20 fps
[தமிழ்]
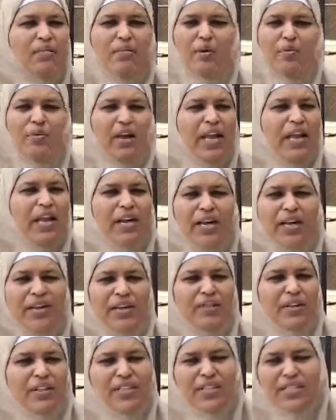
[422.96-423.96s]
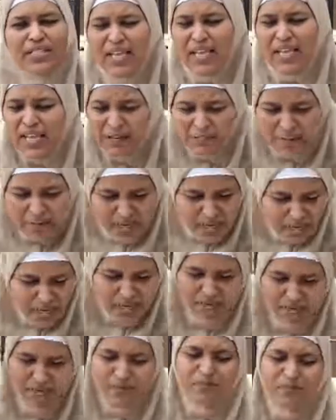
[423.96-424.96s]
இஸ்லாம் நம் கைகளில் வந்து
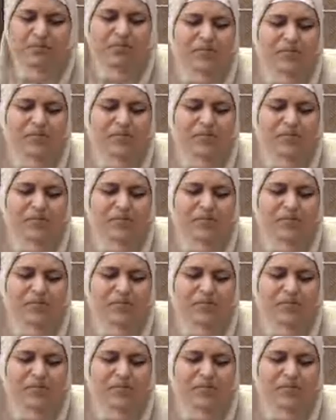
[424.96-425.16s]
சேரவில்லை